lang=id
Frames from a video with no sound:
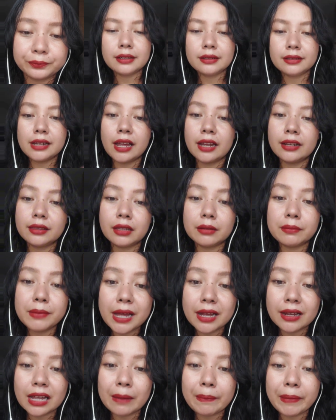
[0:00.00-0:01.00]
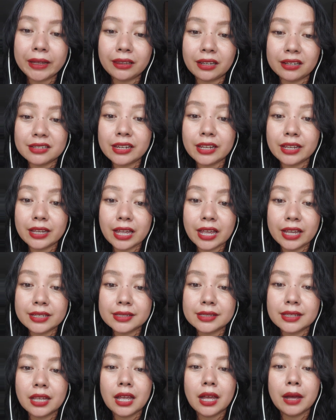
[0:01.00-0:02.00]
Dan tebak apa yang terjadi
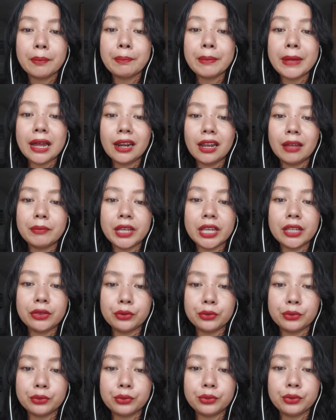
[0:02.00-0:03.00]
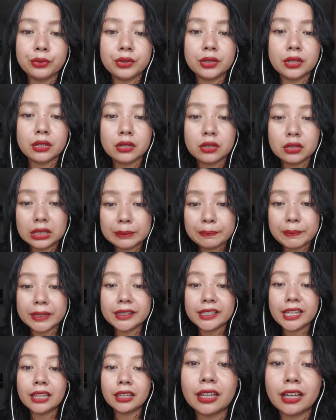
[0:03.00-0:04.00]
guys, malam itu,
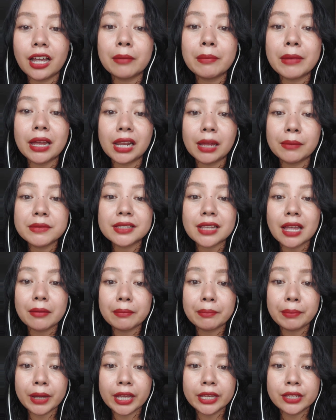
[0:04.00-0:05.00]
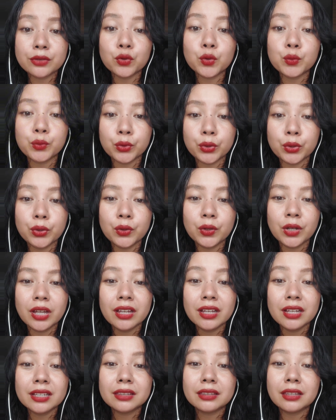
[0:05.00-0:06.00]
tepatnya tengah malam sampai subuh,
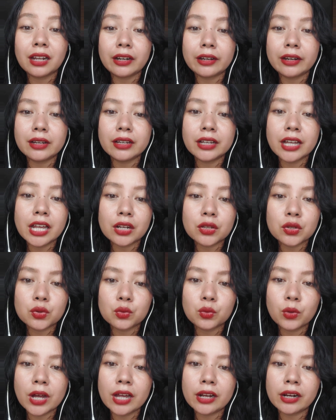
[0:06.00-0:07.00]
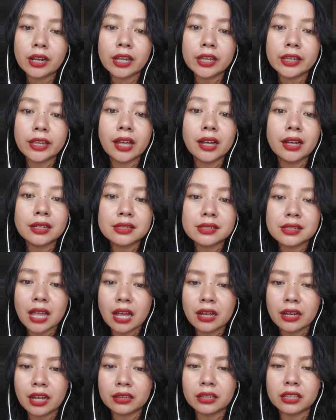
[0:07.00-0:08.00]
terdengar suara yang
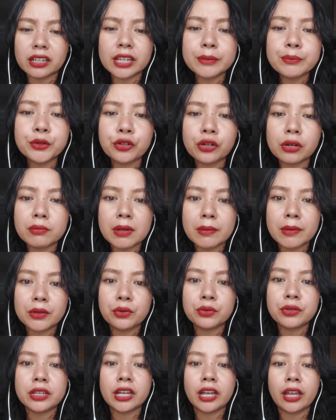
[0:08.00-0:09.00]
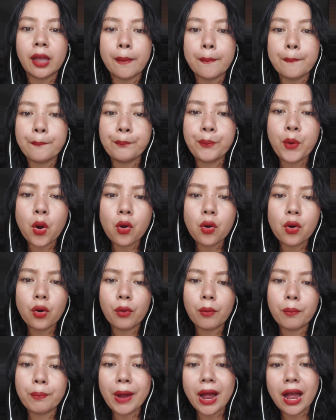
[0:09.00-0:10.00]
sangat ribut di rumah Mbak Susi kayak
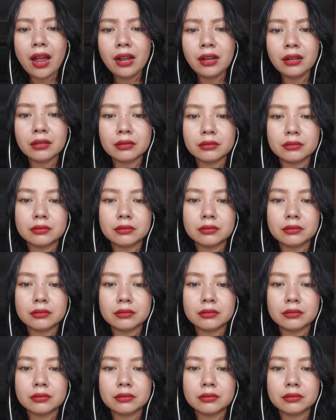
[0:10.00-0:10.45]
bung bang